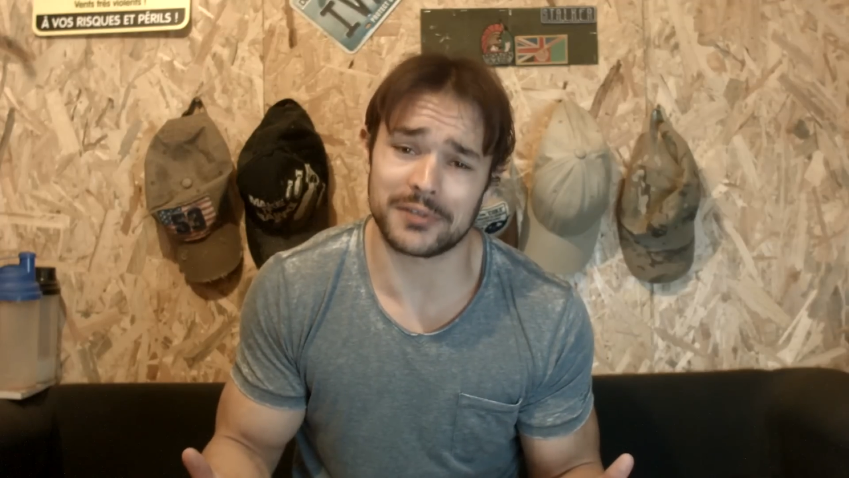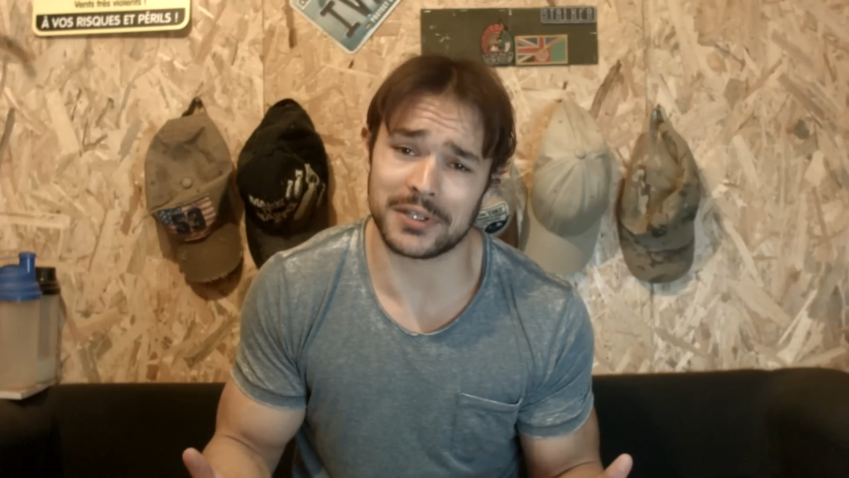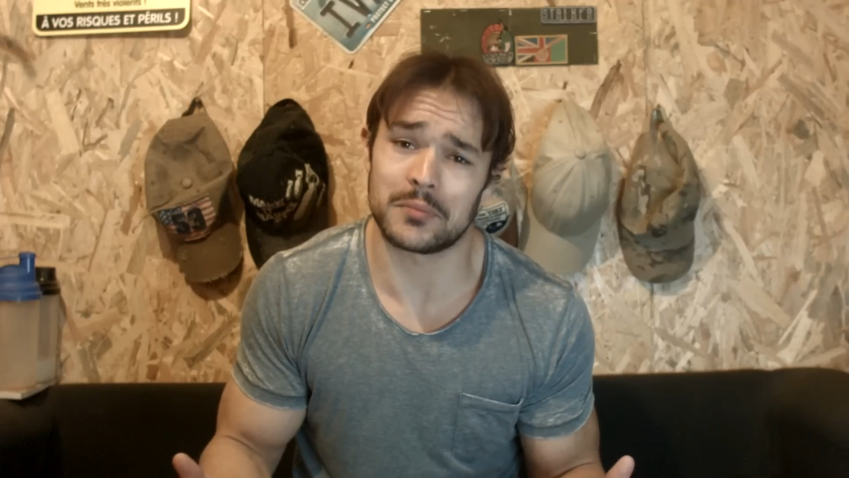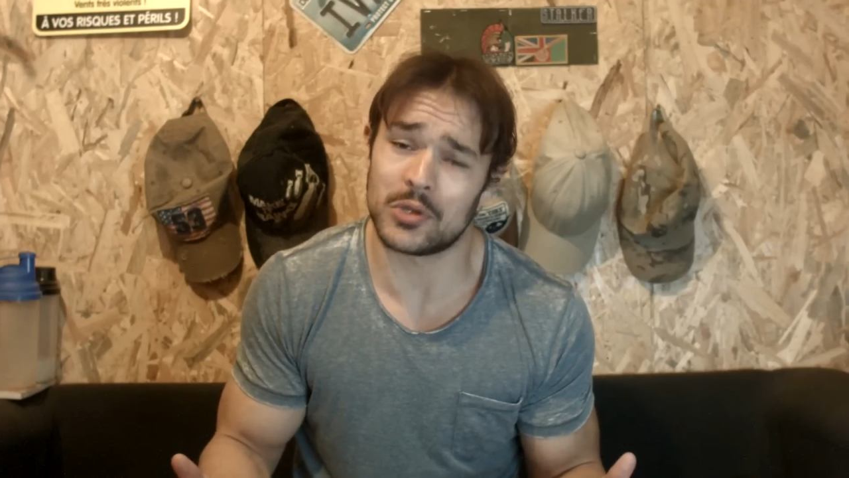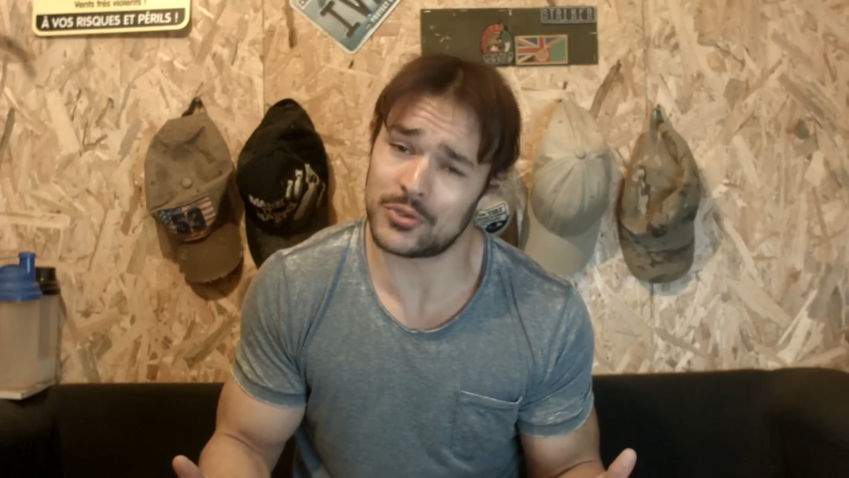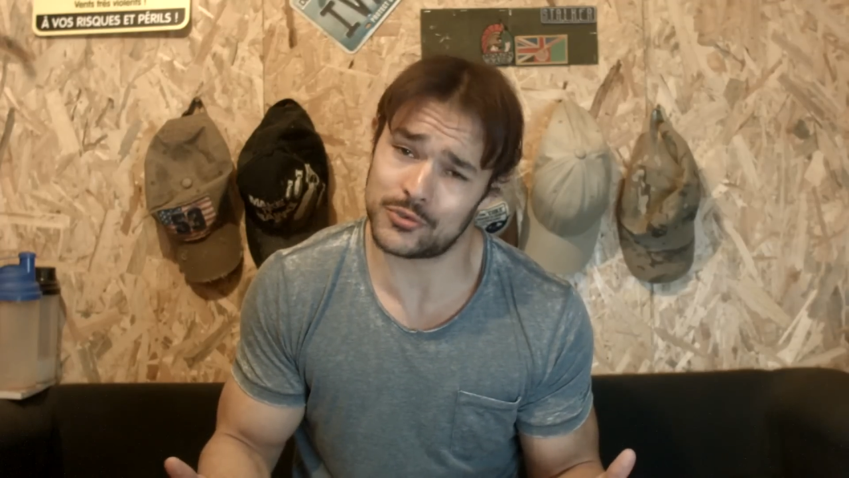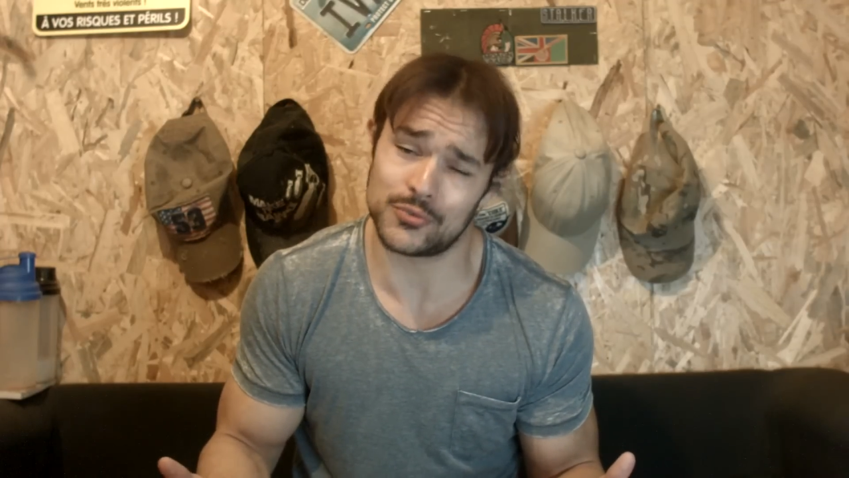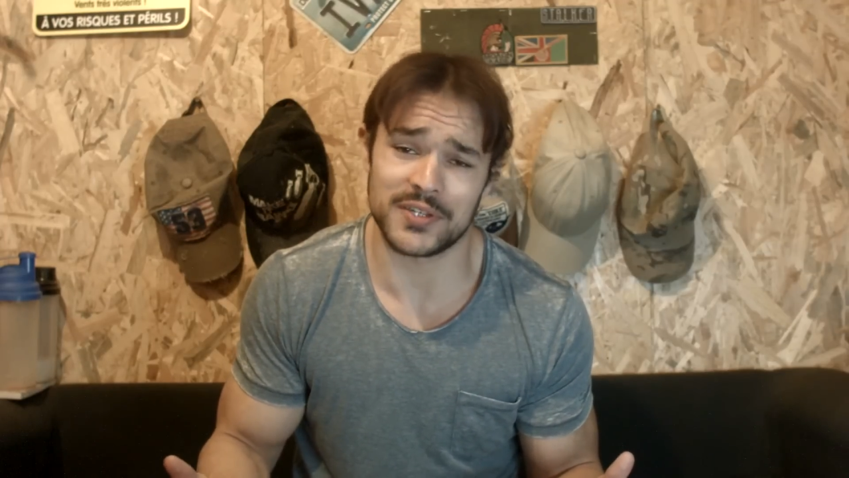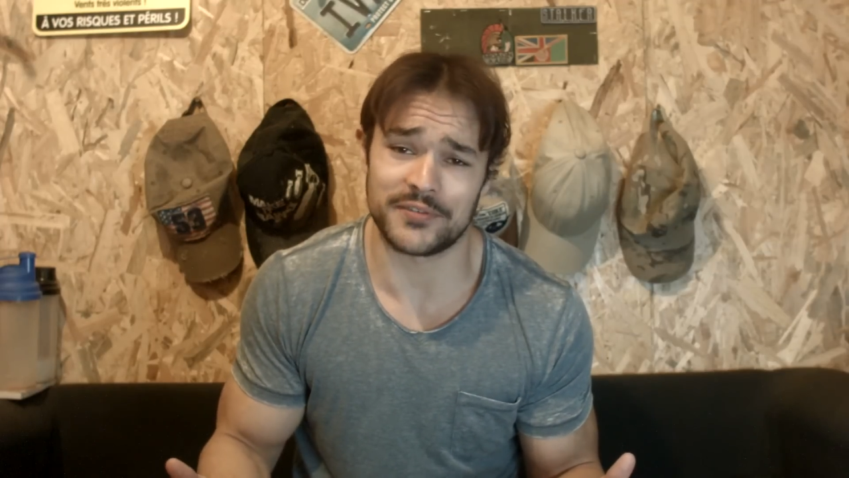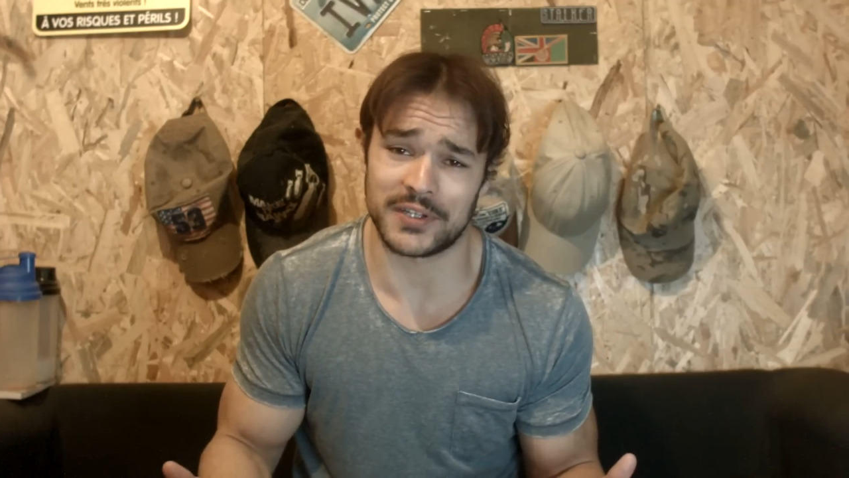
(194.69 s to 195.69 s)
vraiment
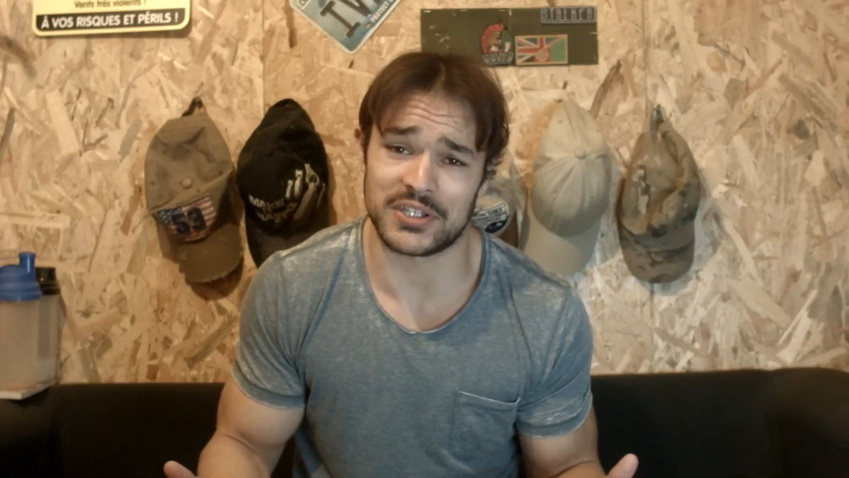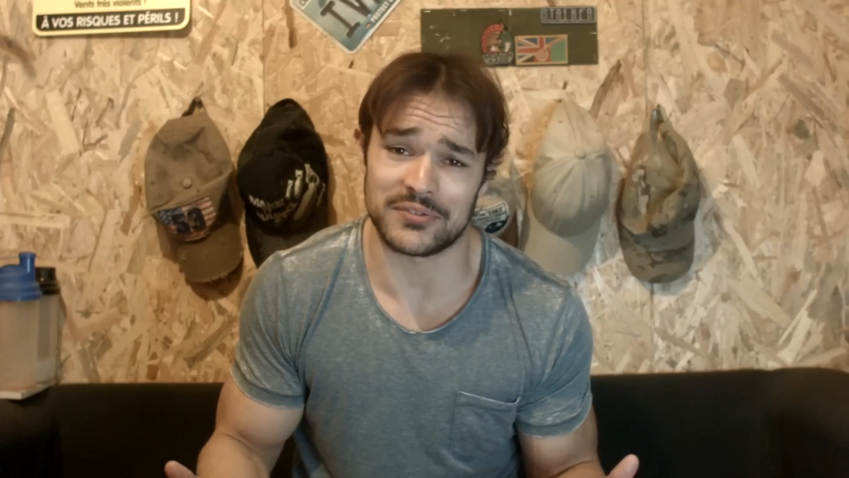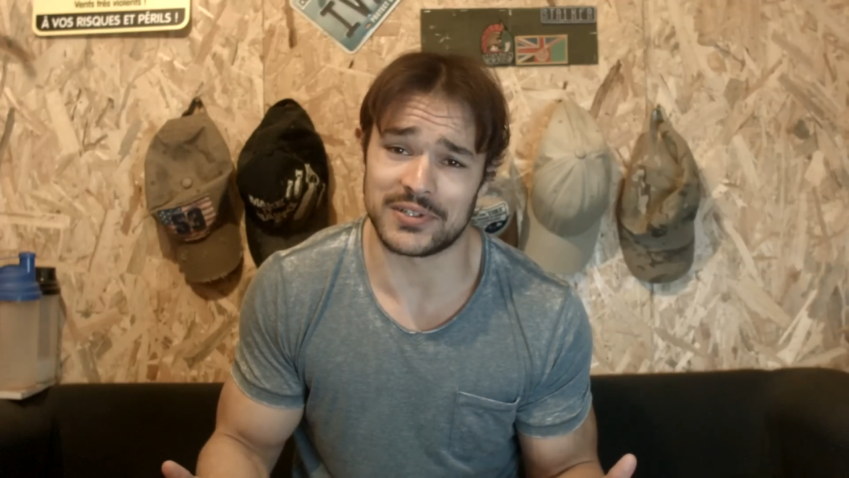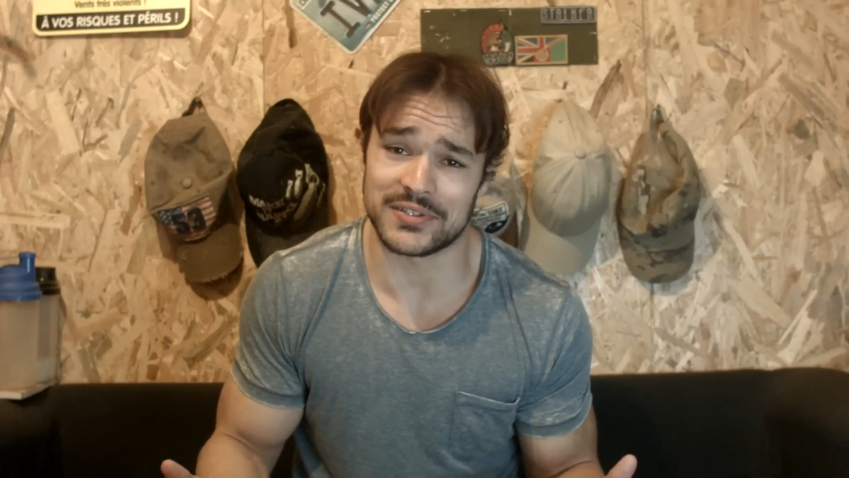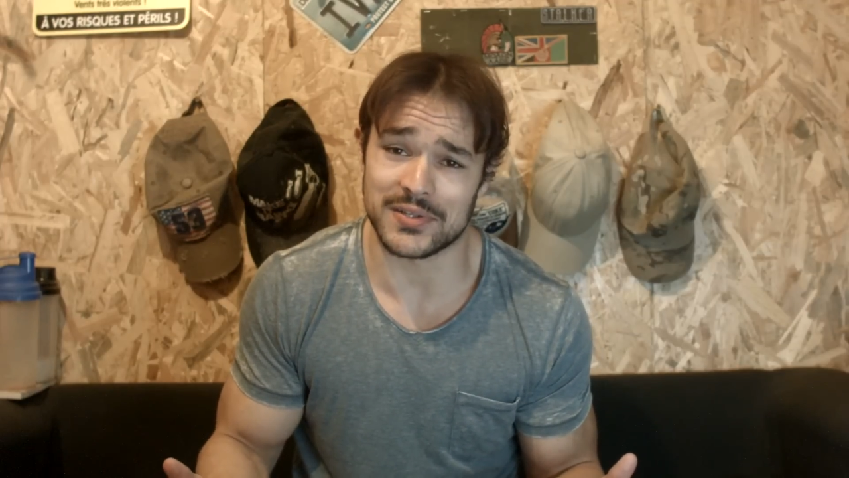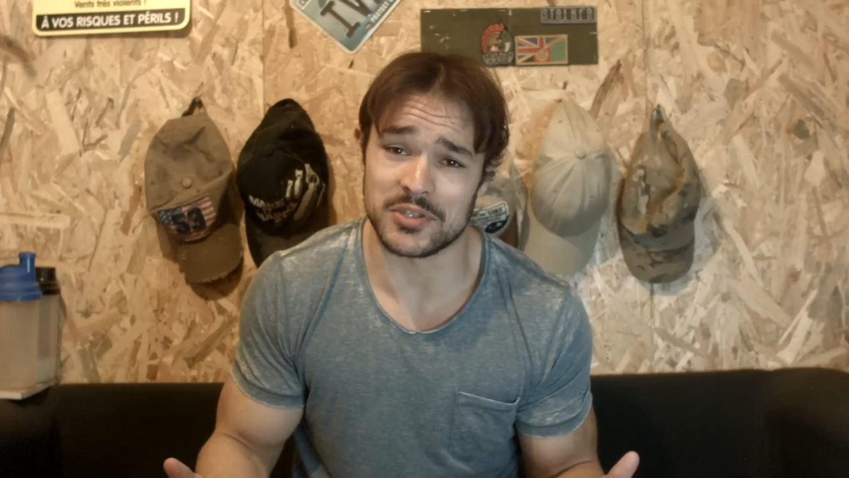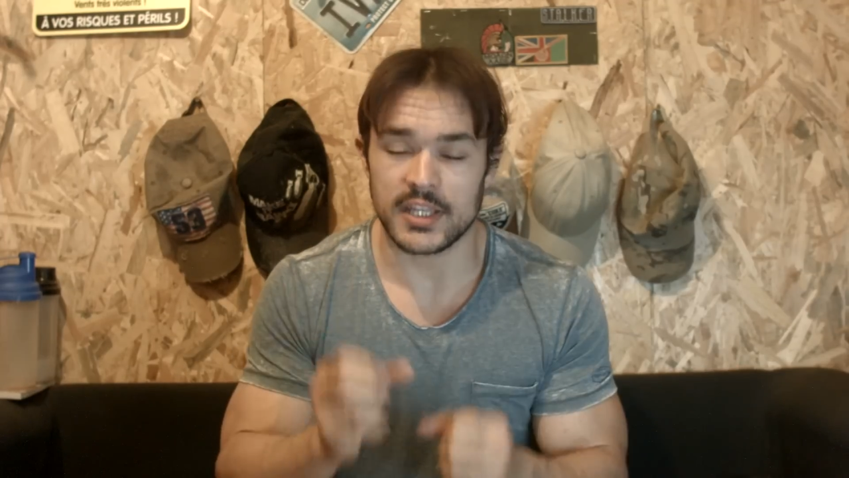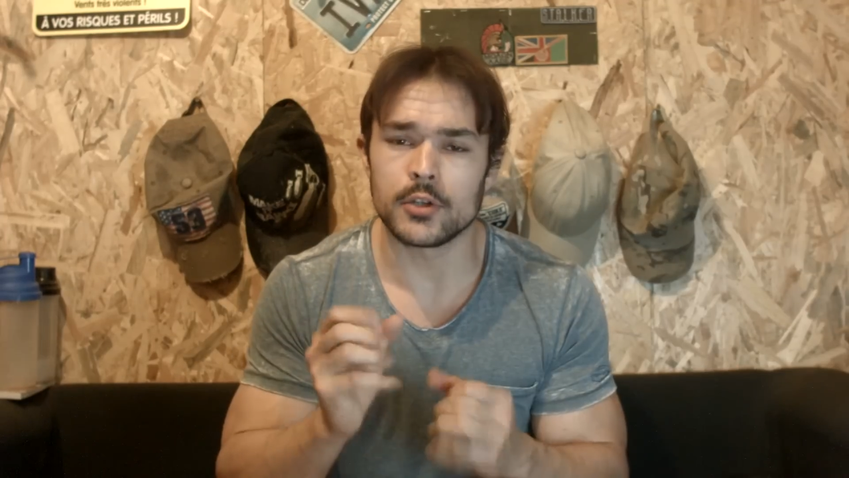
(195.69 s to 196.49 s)
sous-effectif, les amis.